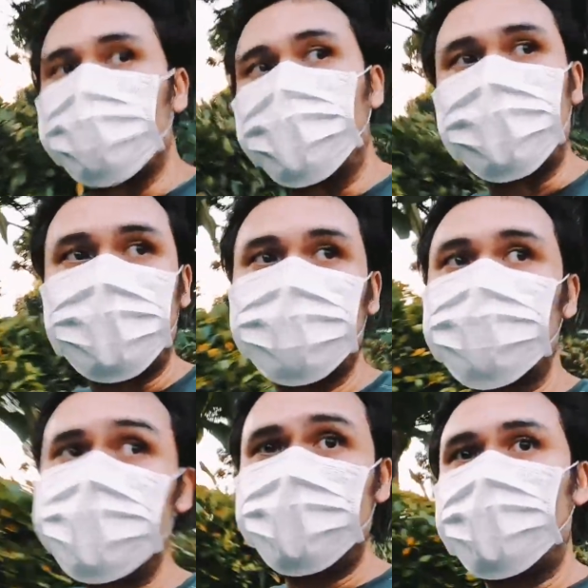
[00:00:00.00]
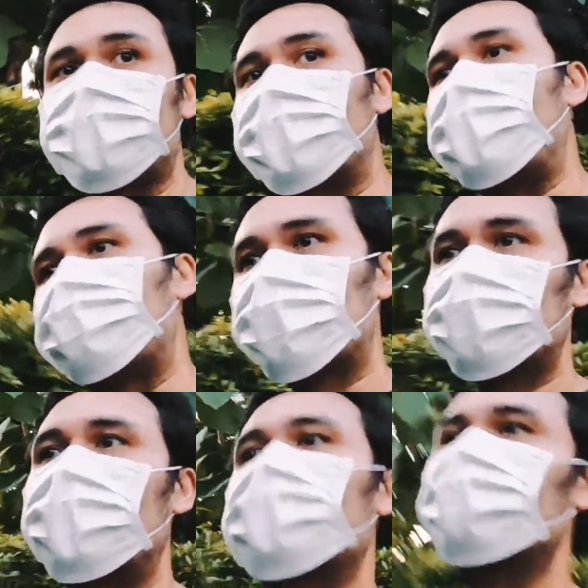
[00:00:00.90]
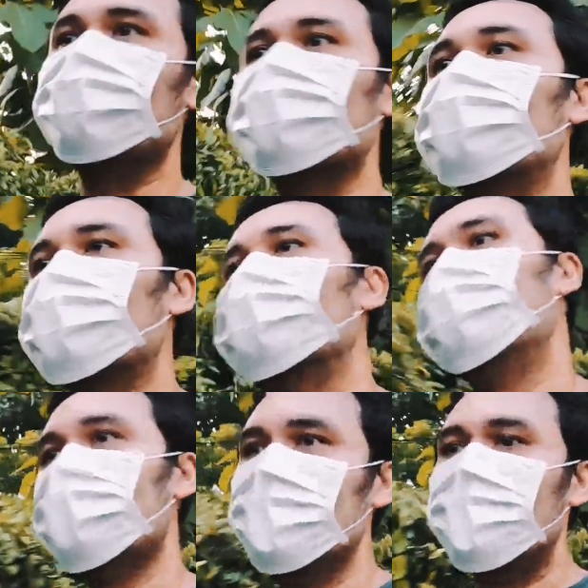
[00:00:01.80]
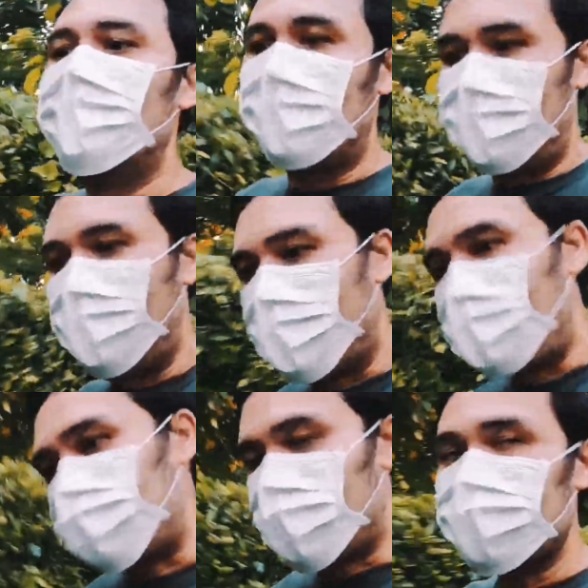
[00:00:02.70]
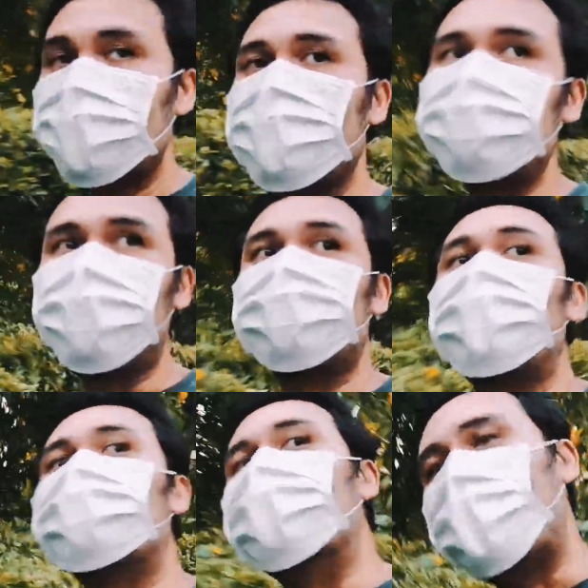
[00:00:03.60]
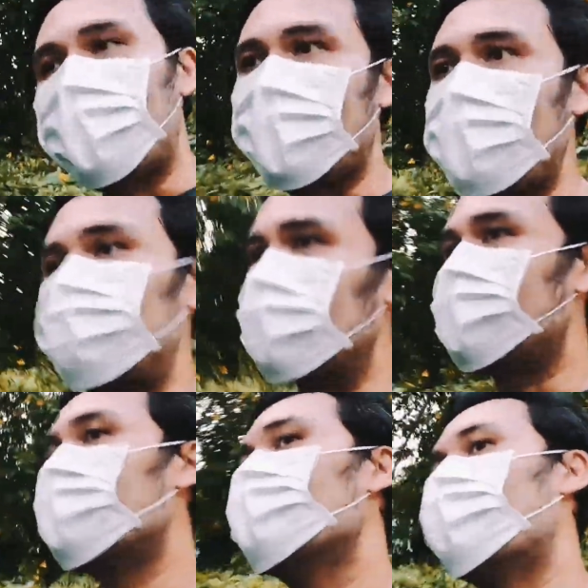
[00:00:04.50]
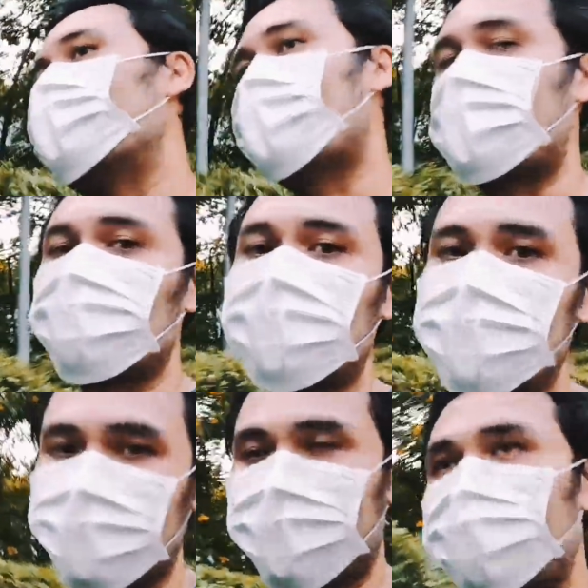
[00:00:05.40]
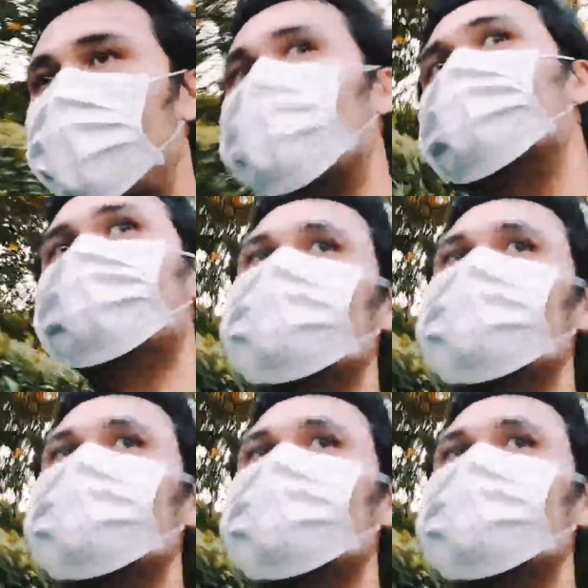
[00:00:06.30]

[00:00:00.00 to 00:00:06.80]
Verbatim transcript: สวัสดีครับยินดีต้อนรับทุกท่านเข้าสู่ I am a runner ครับผมผมเอ I am a runner มารายงานตัวอีกครั้งหนึ่ง